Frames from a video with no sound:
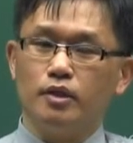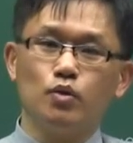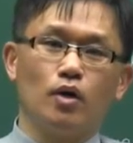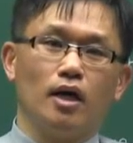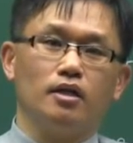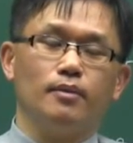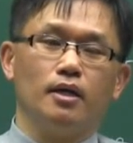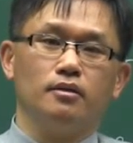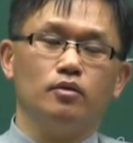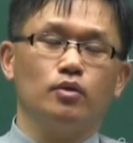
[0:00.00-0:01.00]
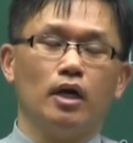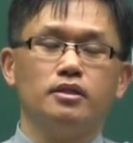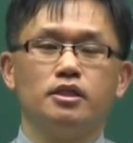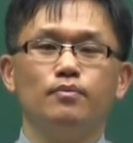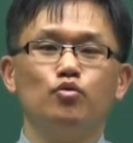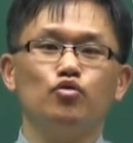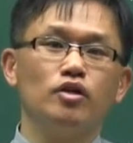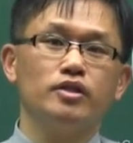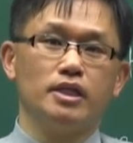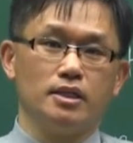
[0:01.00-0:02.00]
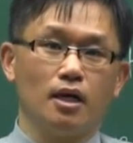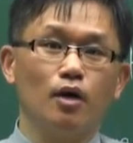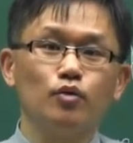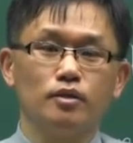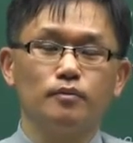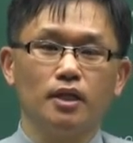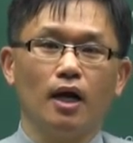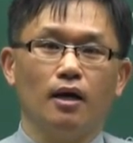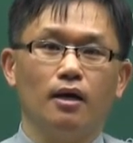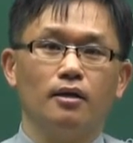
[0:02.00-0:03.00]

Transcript: 이쪽 강의만으로 한 16년째 이상 하고 있습니다.